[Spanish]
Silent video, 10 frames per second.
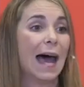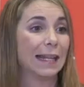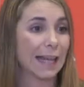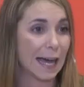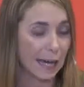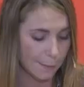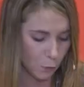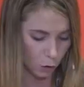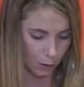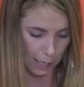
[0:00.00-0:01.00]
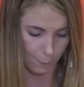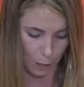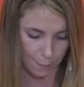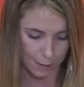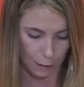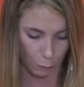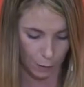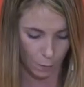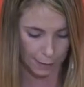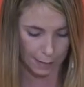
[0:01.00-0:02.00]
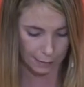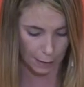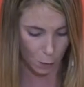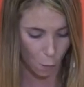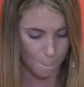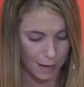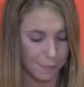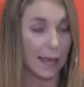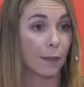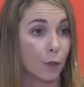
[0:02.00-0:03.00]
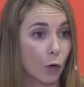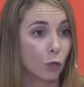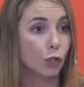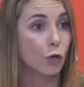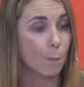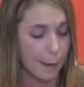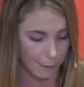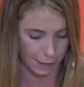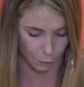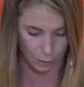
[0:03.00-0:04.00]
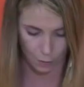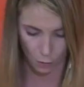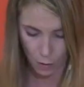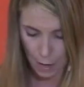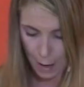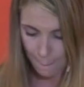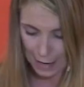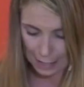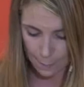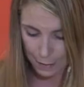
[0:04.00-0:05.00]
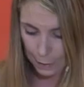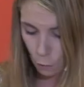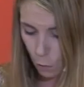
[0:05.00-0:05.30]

Atajaremos el problema del ruido mediante un plan de acción y un mapa del ruido para que Madrid